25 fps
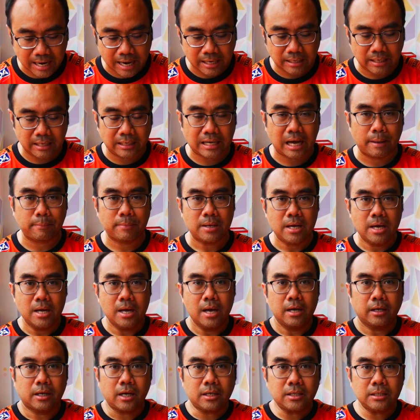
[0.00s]
รัฐนะครับ
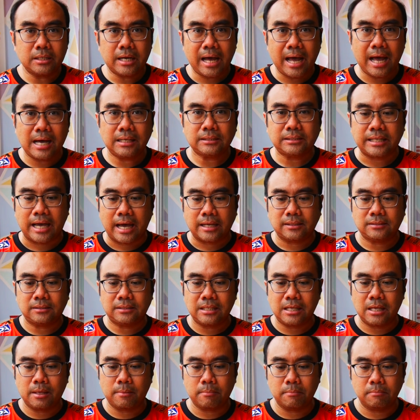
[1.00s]
ก็คือห้าแสน
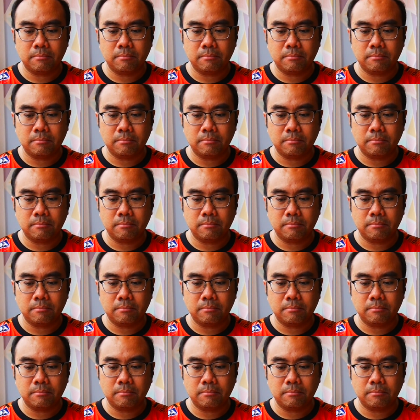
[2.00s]
สี่